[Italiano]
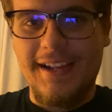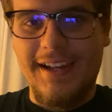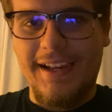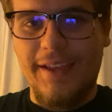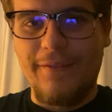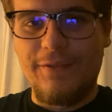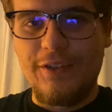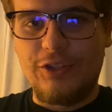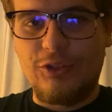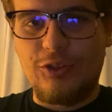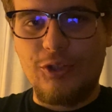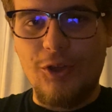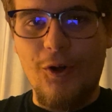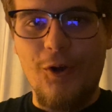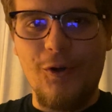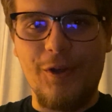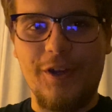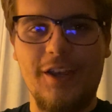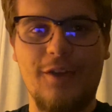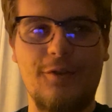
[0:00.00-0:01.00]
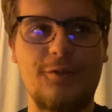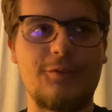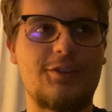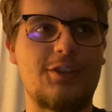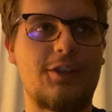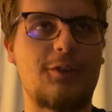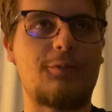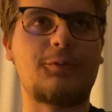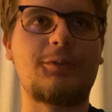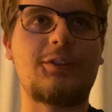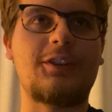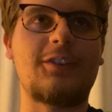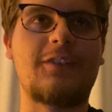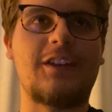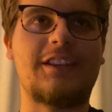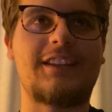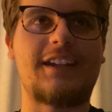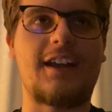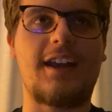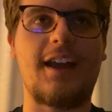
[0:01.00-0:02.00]
le vittorie
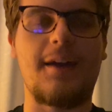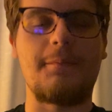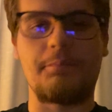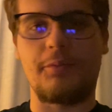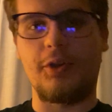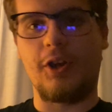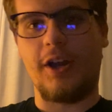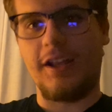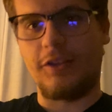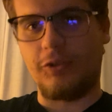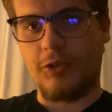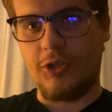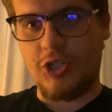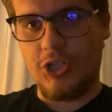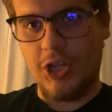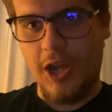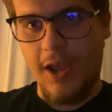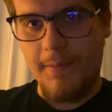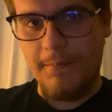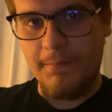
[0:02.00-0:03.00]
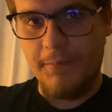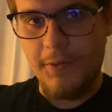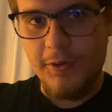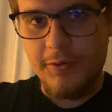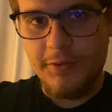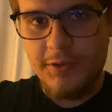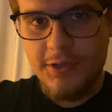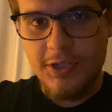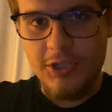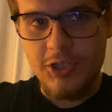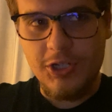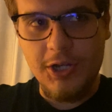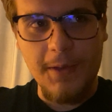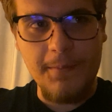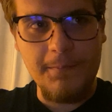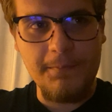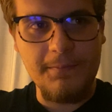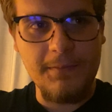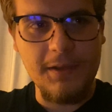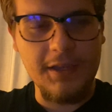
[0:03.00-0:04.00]
consecutive tra campionato e Champions. In,
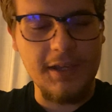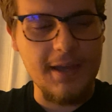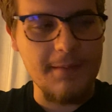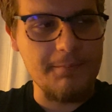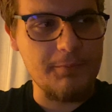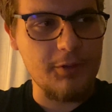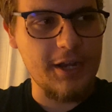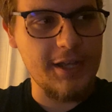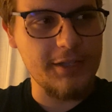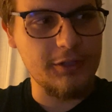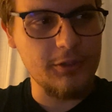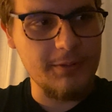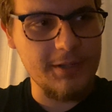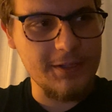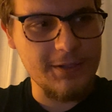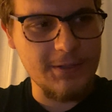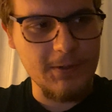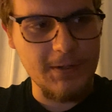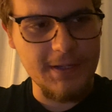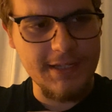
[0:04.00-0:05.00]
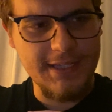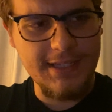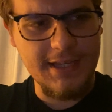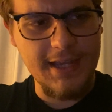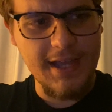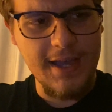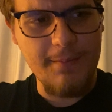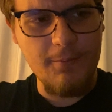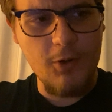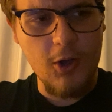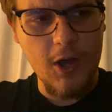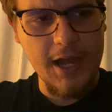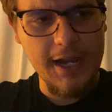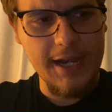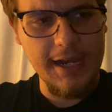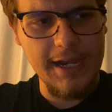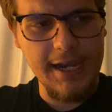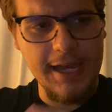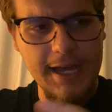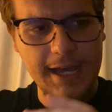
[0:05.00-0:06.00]
cem in campionato penso che siamo
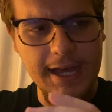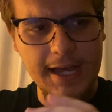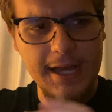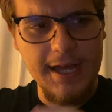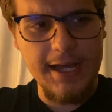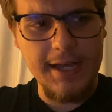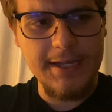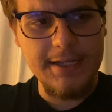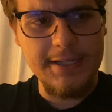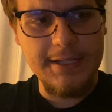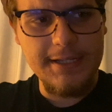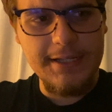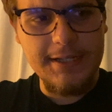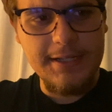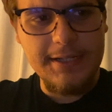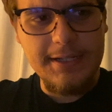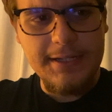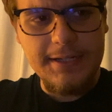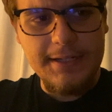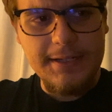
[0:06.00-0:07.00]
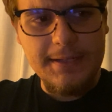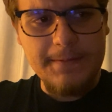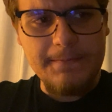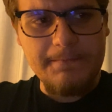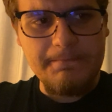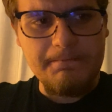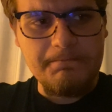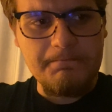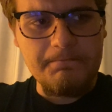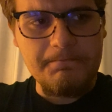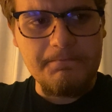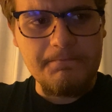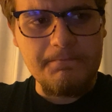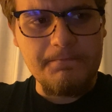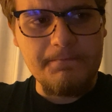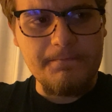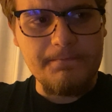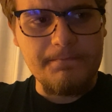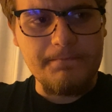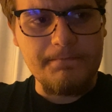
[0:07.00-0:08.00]
alla...
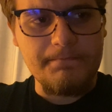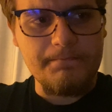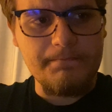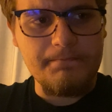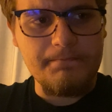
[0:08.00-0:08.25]
Mm,